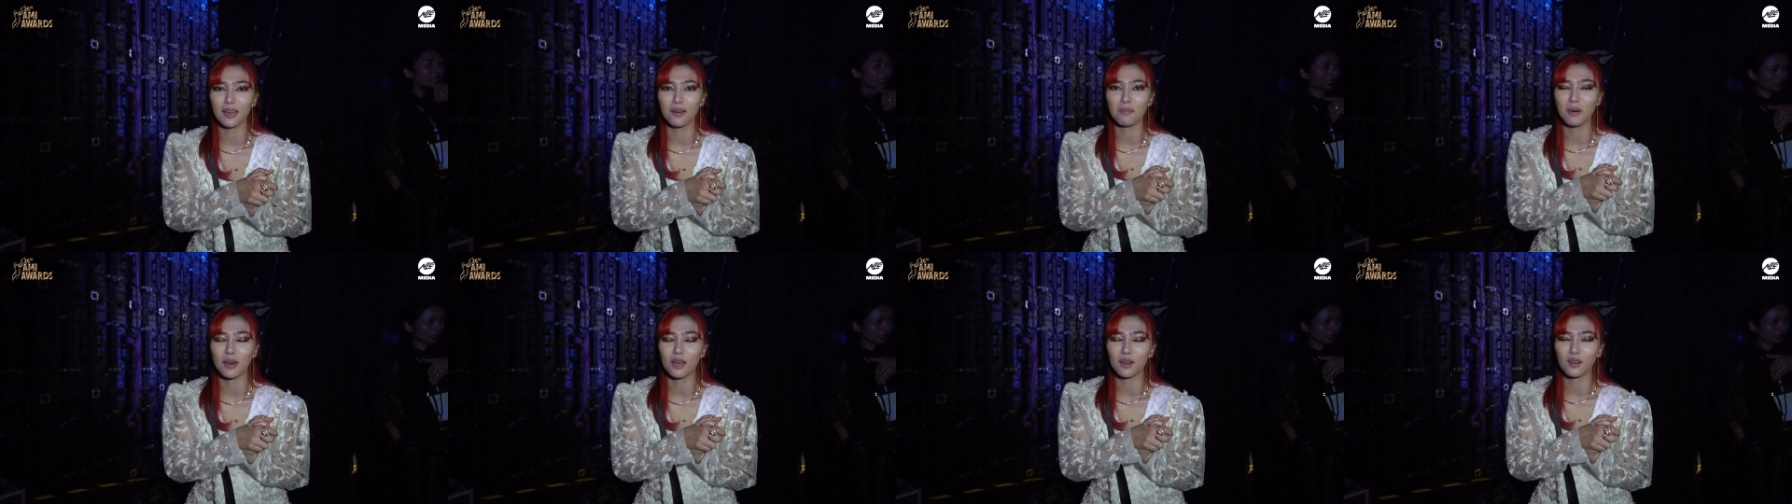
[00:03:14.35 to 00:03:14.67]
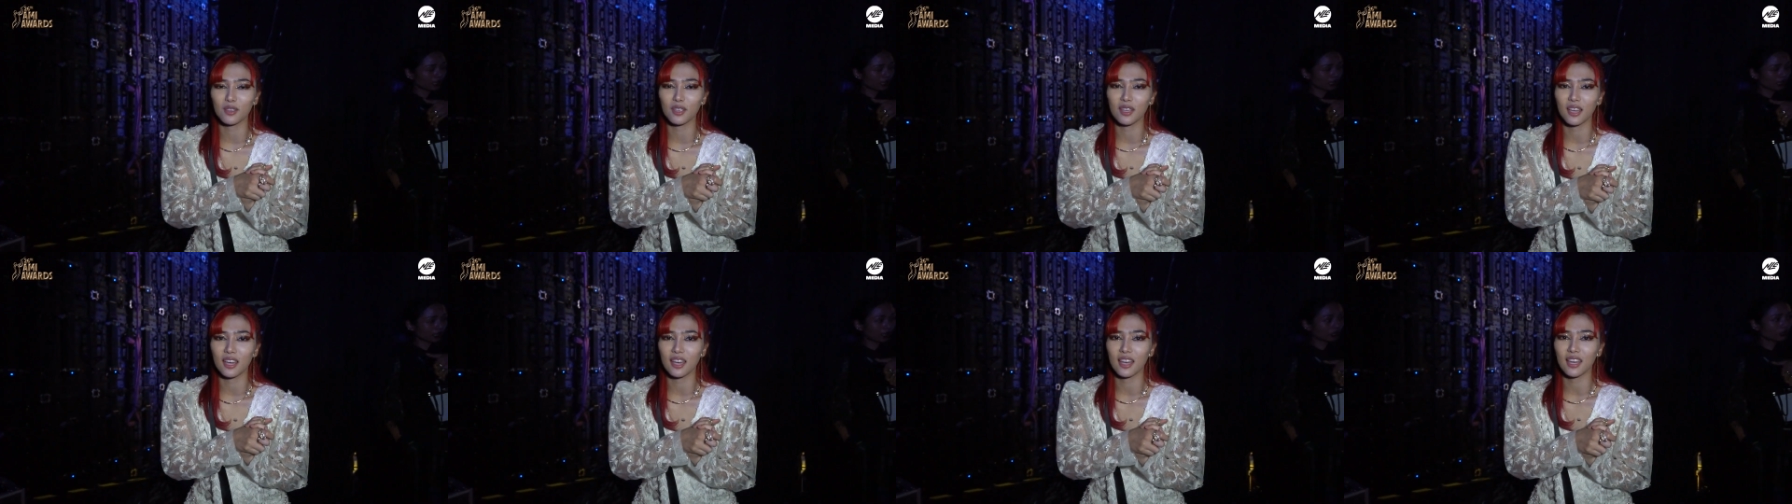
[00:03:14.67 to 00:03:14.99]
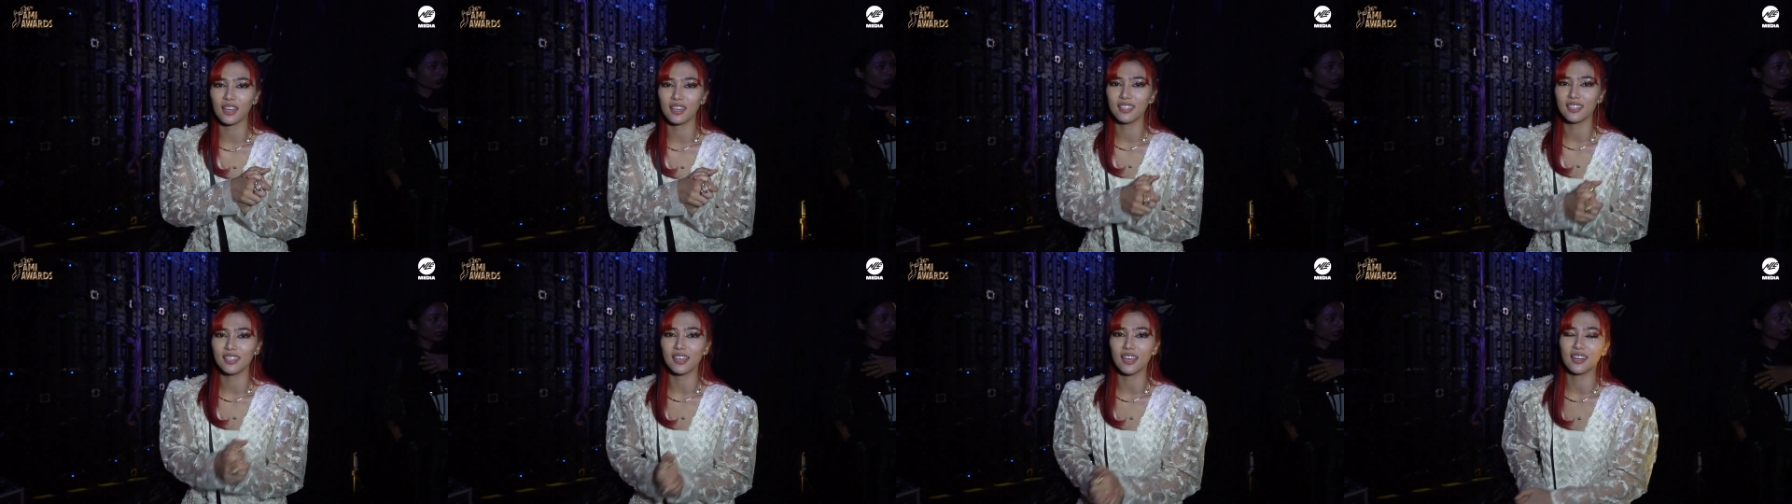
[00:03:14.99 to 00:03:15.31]
barunya
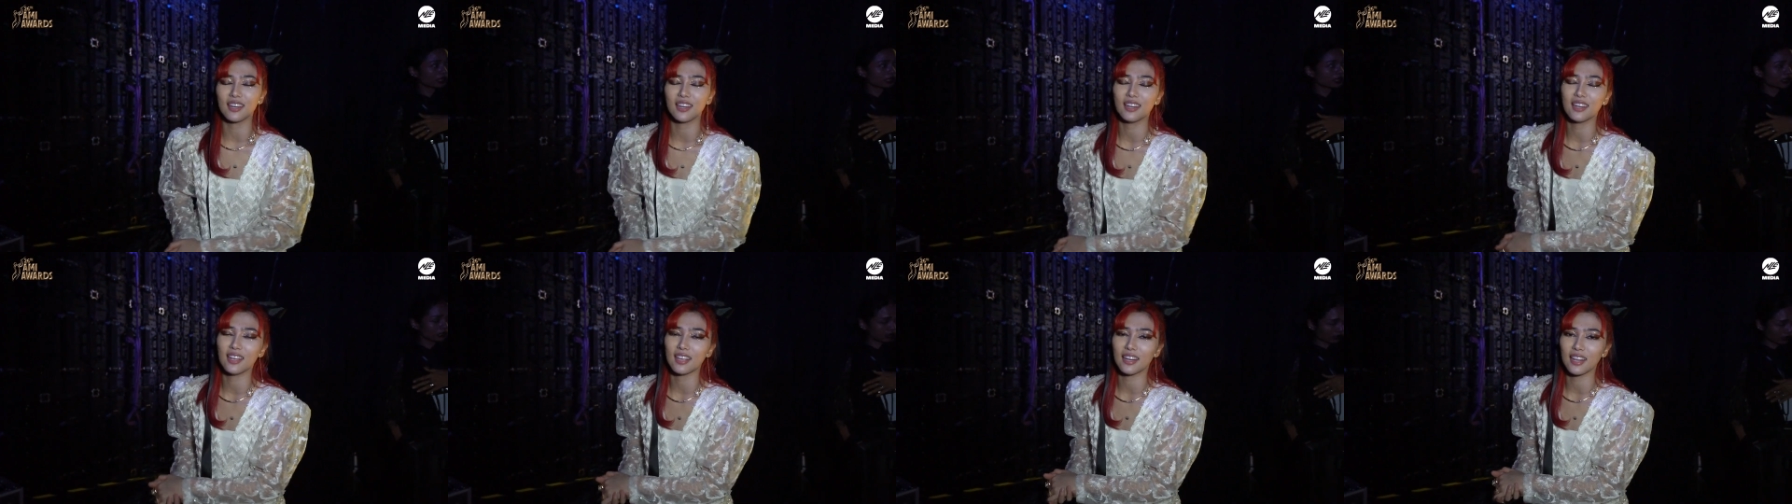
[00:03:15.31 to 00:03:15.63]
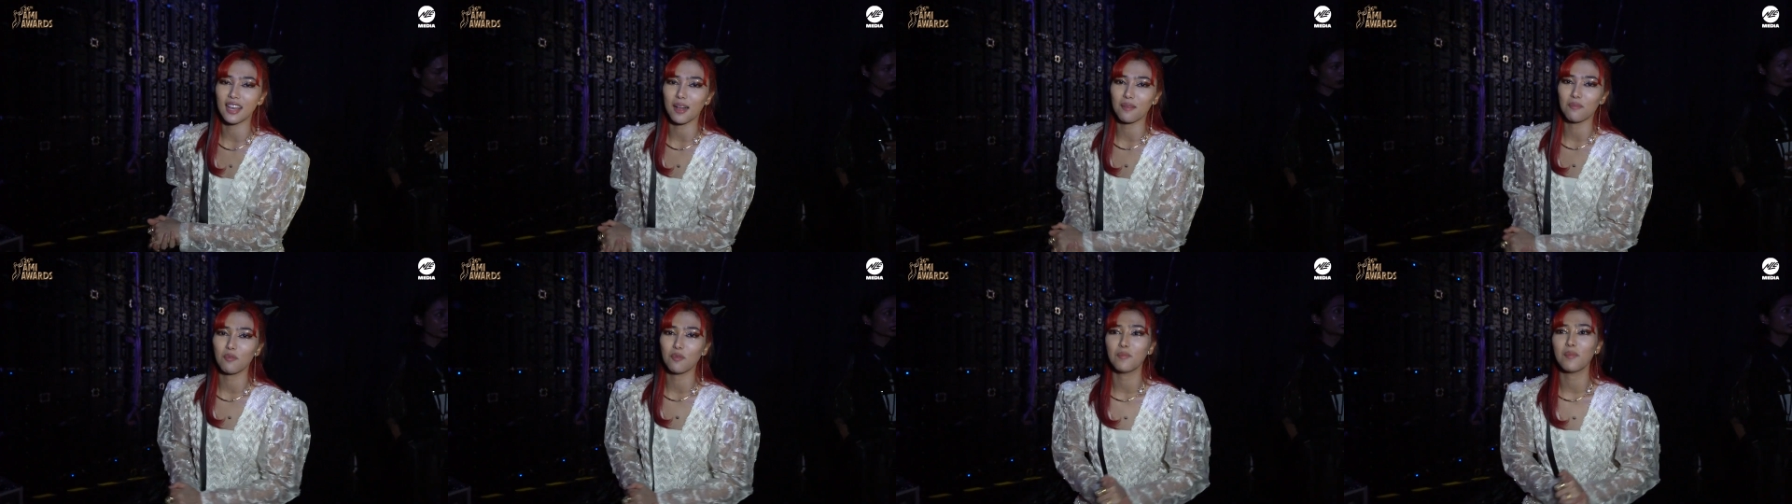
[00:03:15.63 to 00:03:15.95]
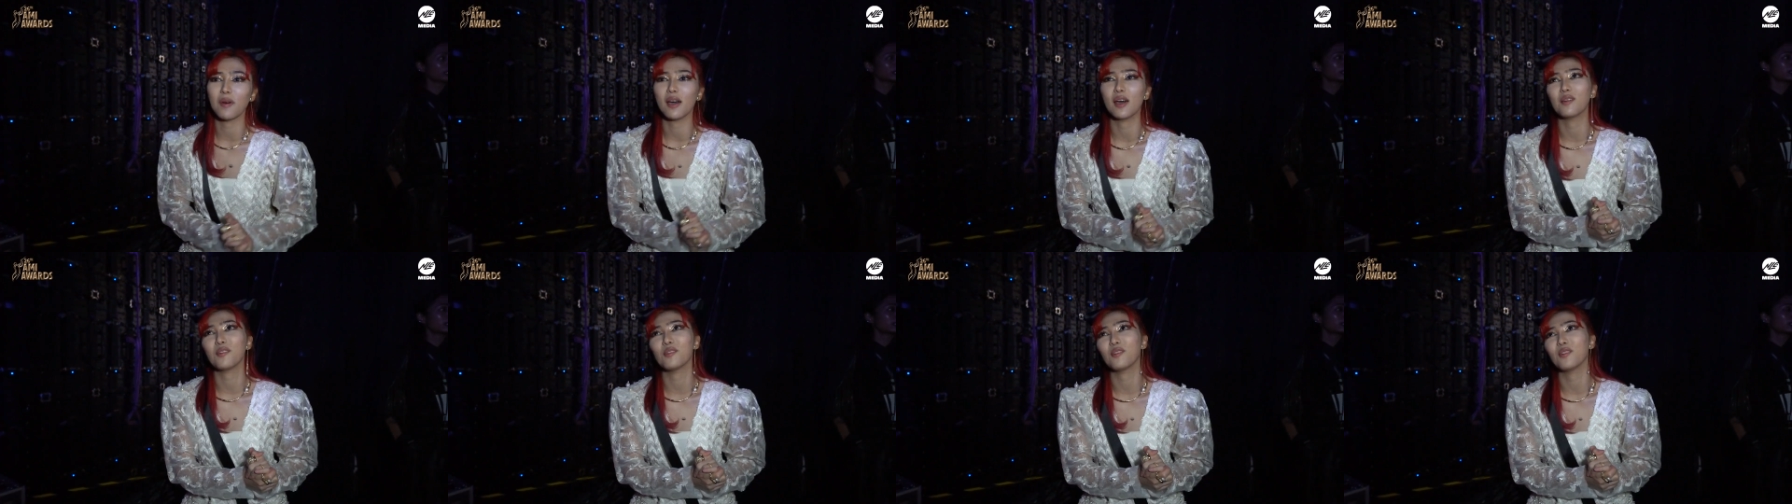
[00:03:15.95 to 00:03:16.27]
Isyana dari album
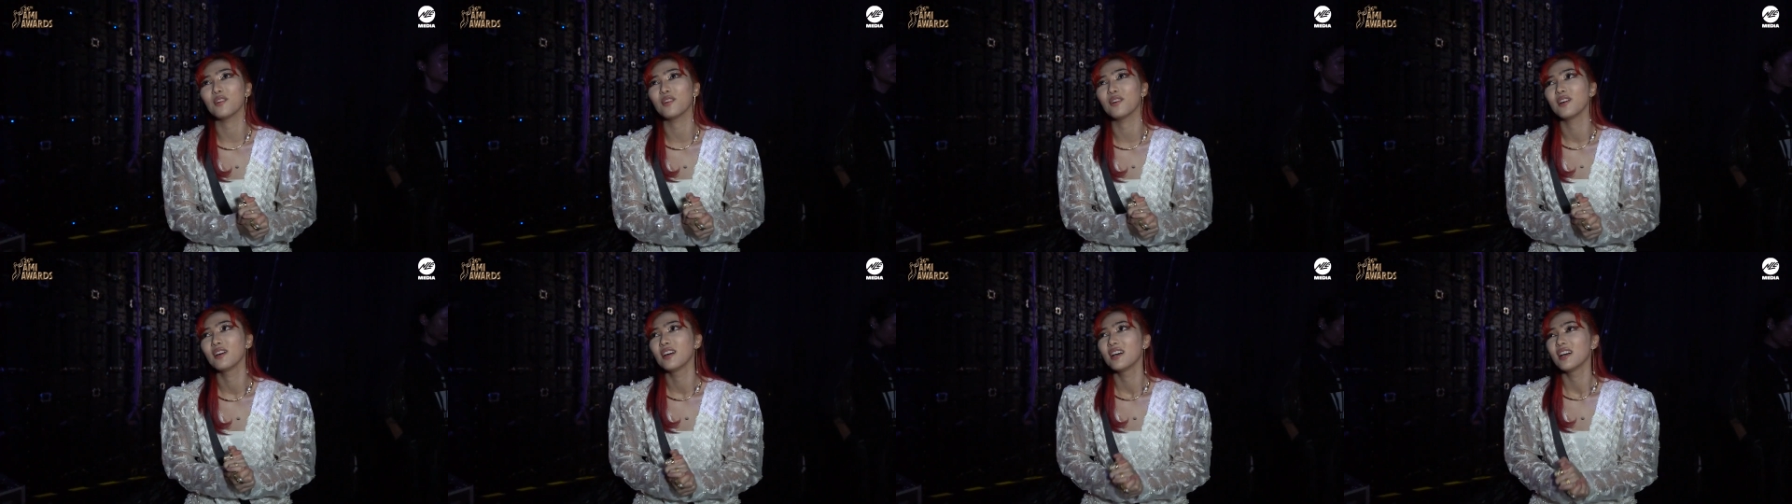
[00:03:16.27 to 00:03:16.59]
baru.